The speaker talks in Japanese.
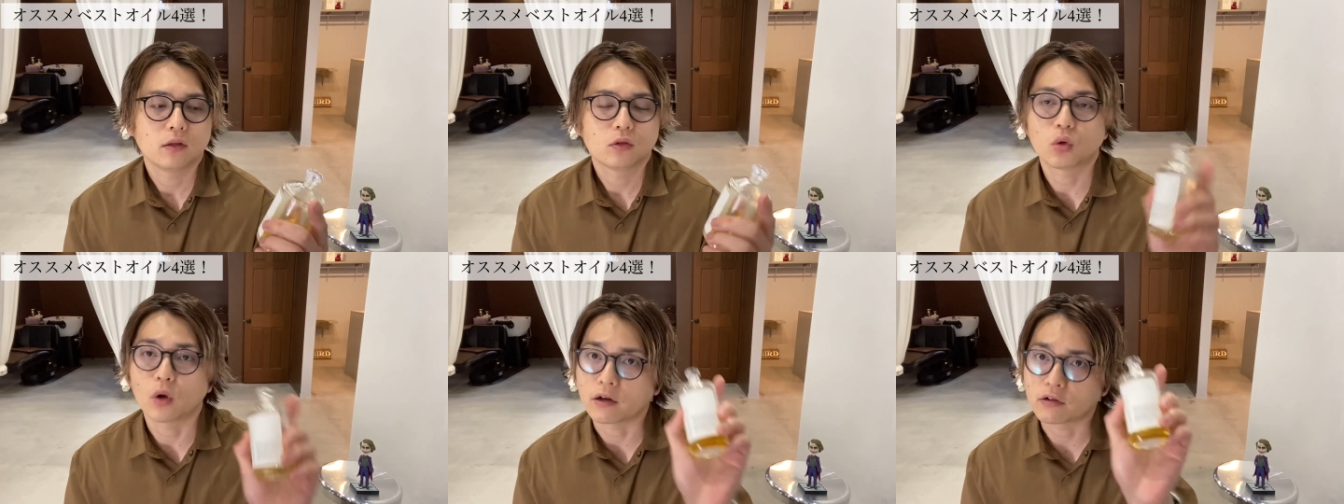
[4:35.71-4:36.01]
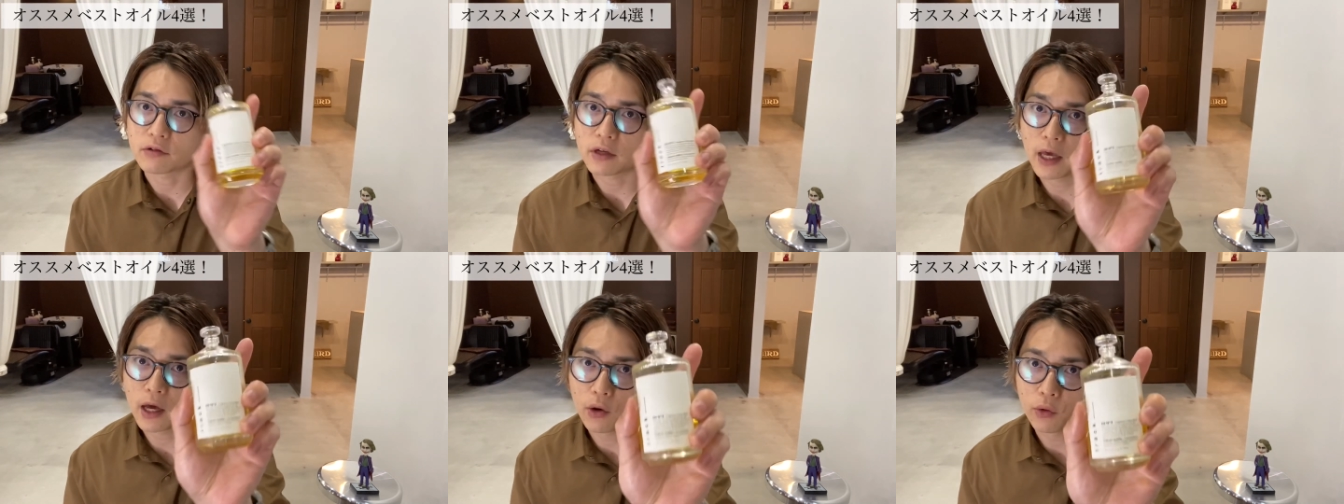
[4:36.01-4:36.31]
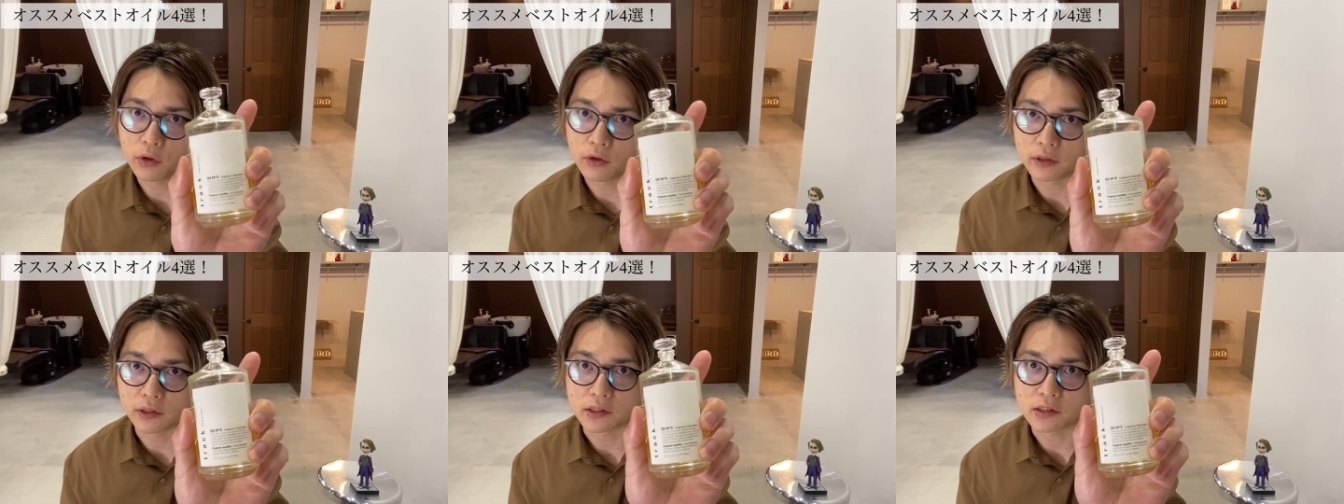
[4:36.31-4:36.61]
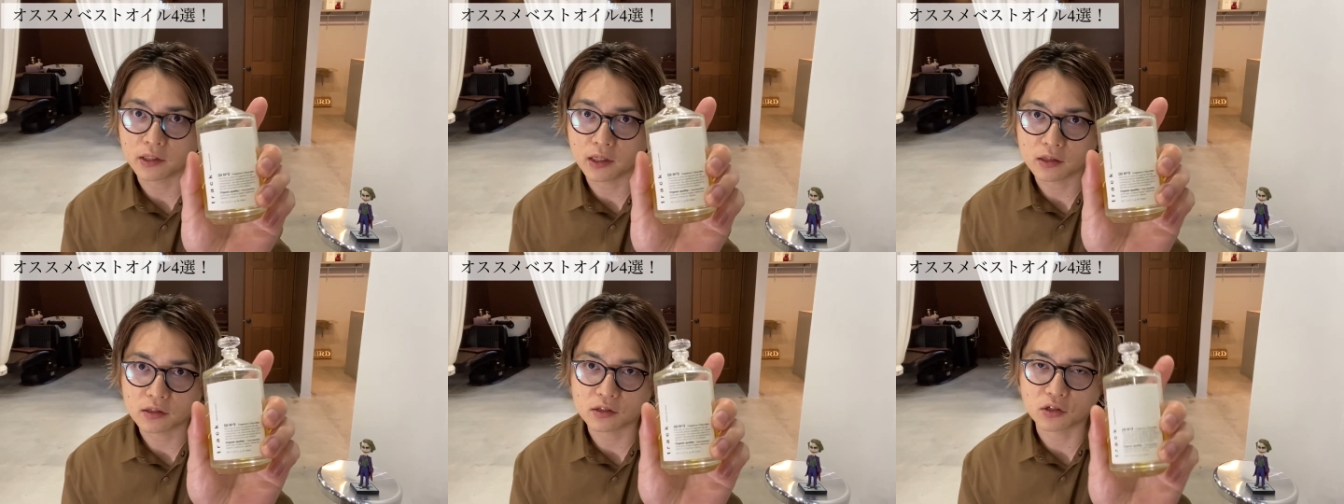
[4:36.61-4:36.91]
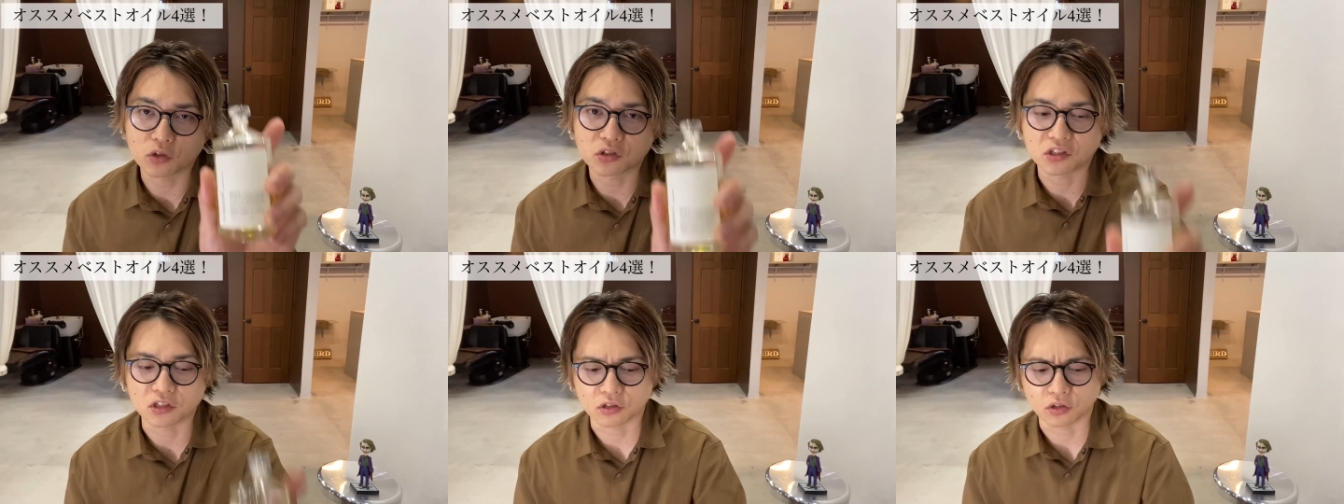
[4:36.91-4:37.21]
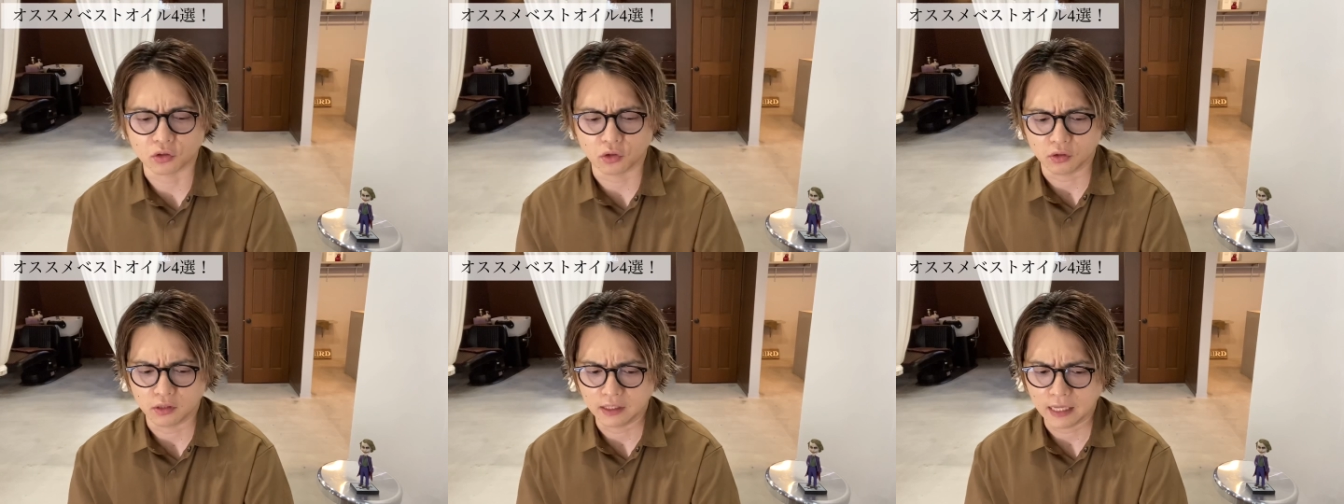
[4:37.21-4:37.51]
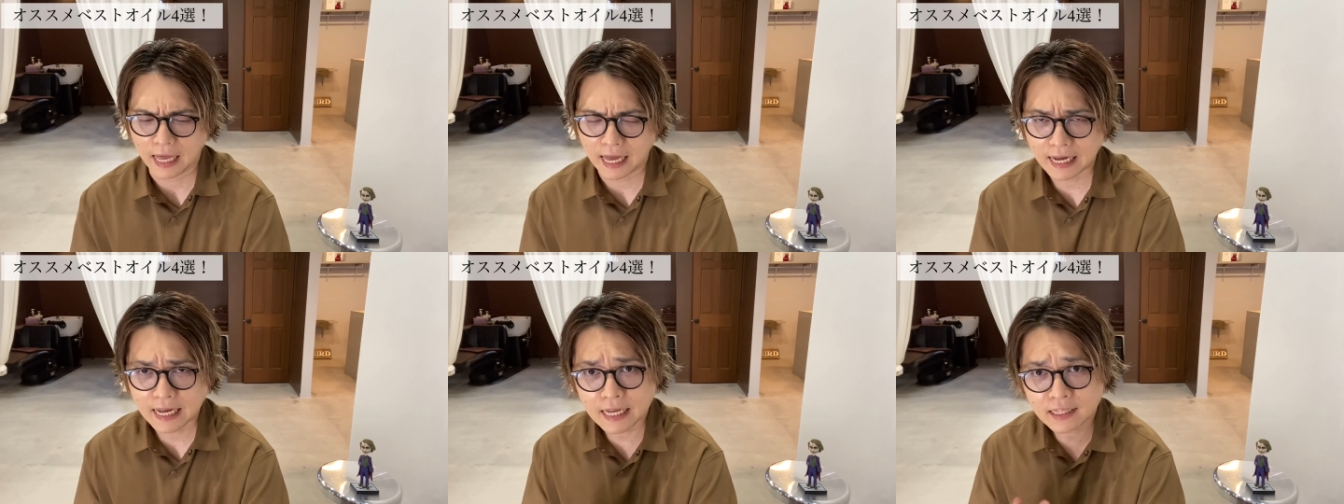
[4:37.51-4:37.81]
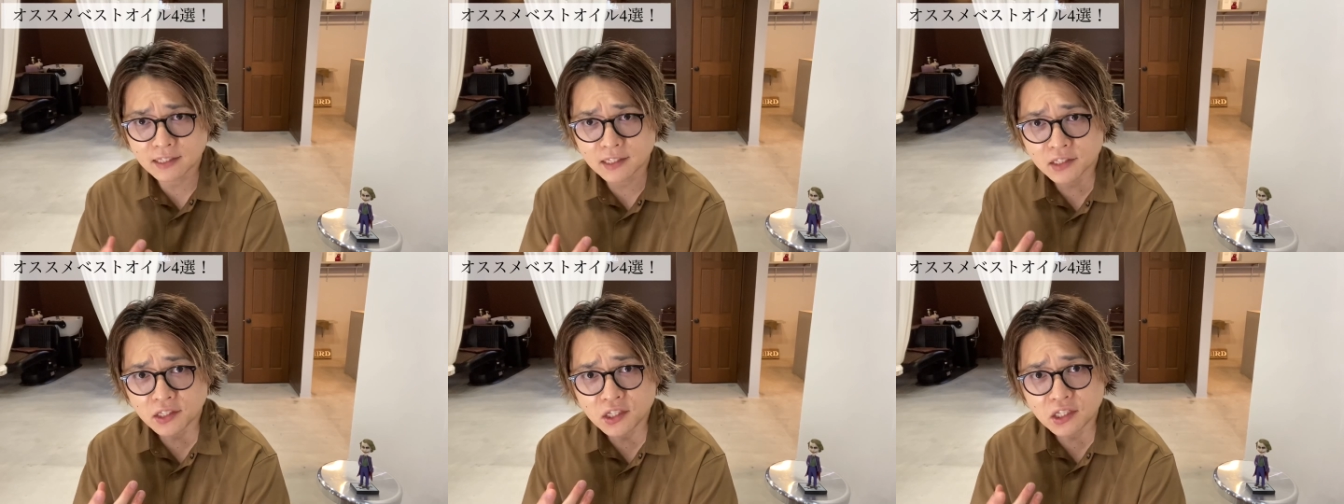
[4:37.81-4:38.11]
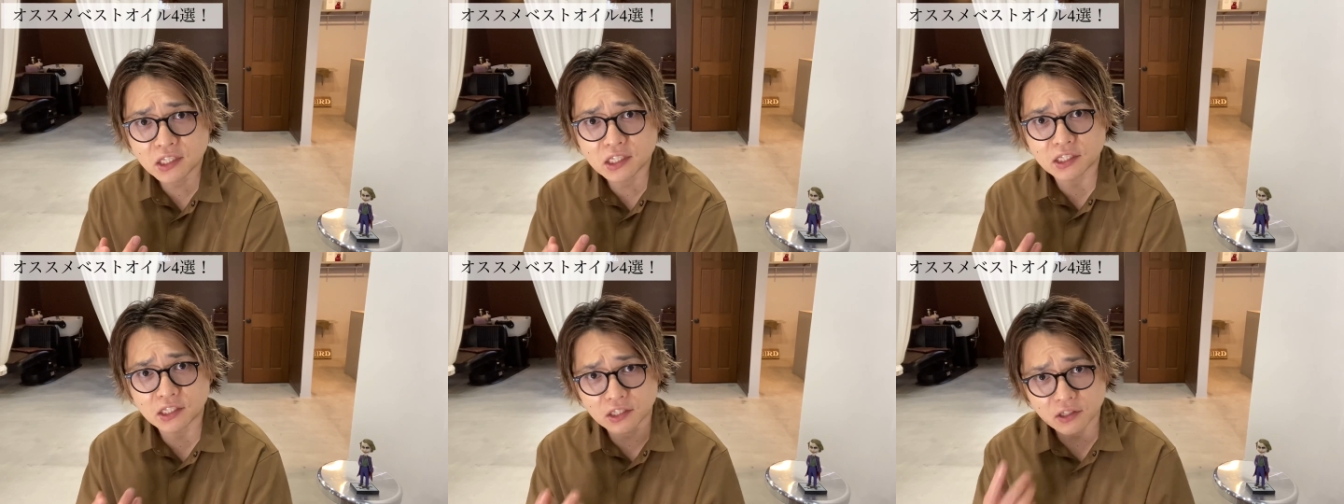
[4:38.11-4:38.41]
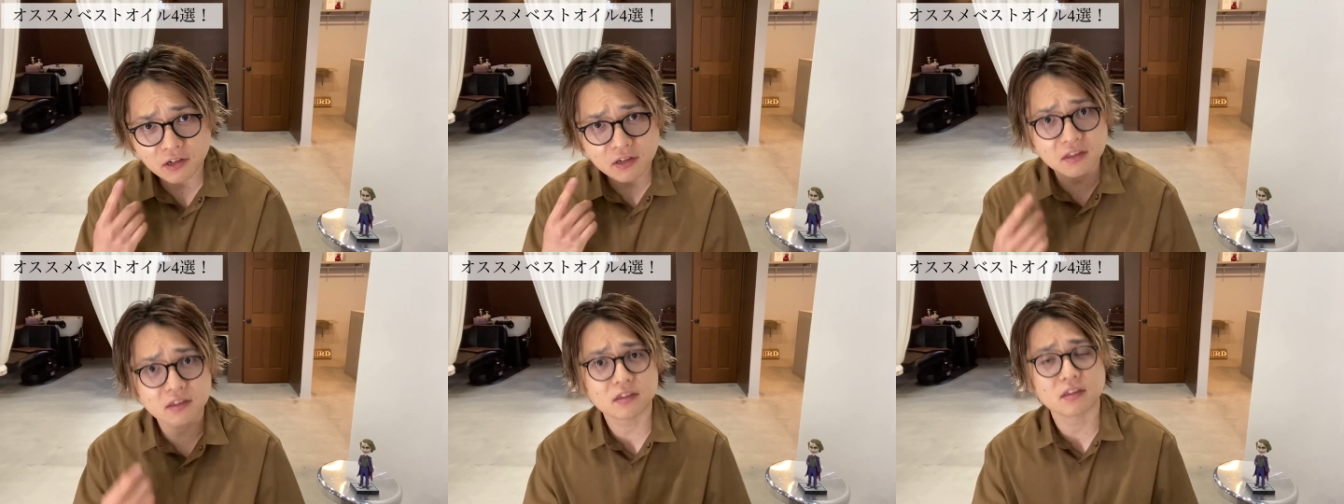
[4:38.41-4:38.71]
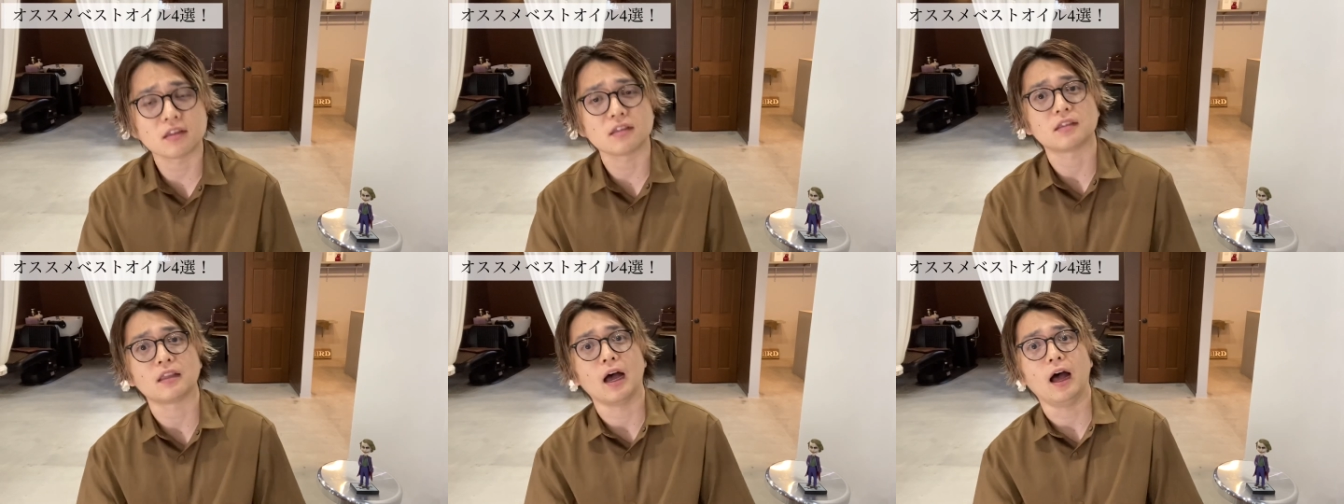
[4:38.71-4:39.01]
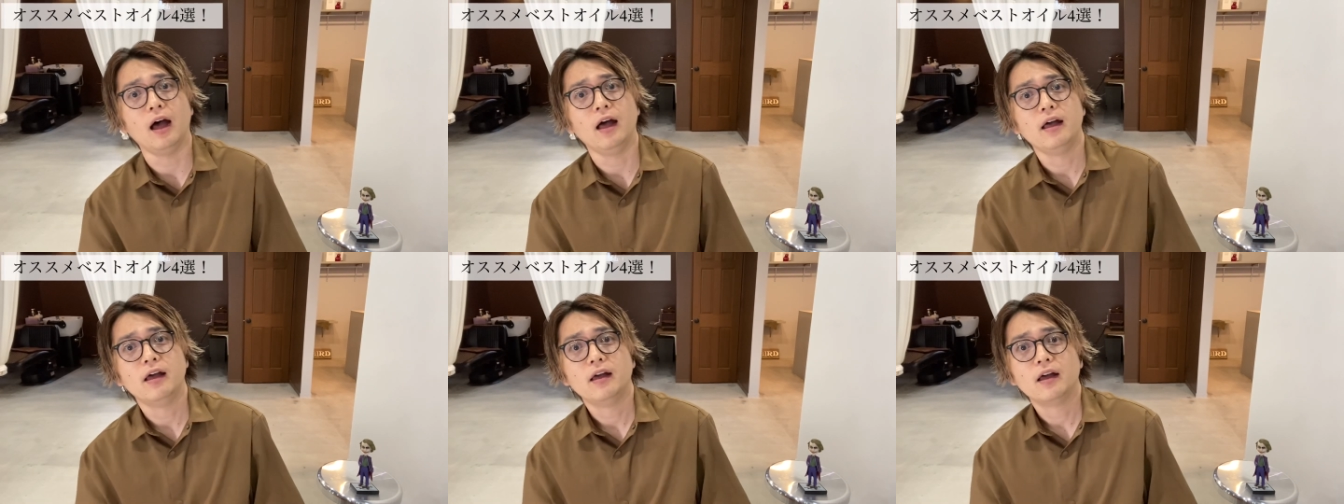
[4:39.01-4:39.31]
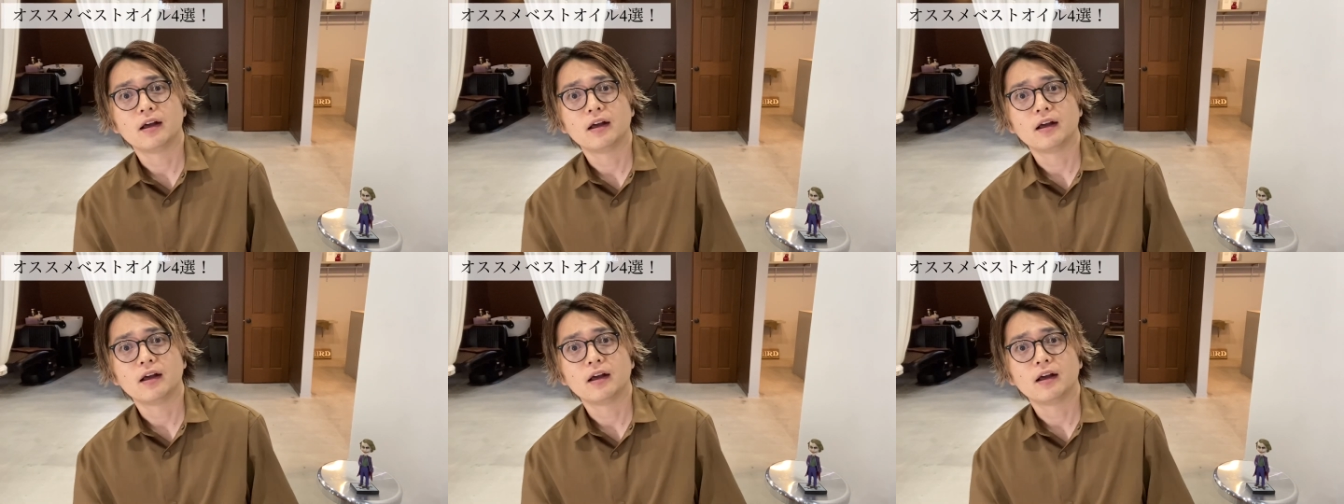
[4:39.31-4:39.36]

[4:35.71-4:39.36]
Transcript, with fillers: トラックヘアオイルですね。そしてその長続きするって言った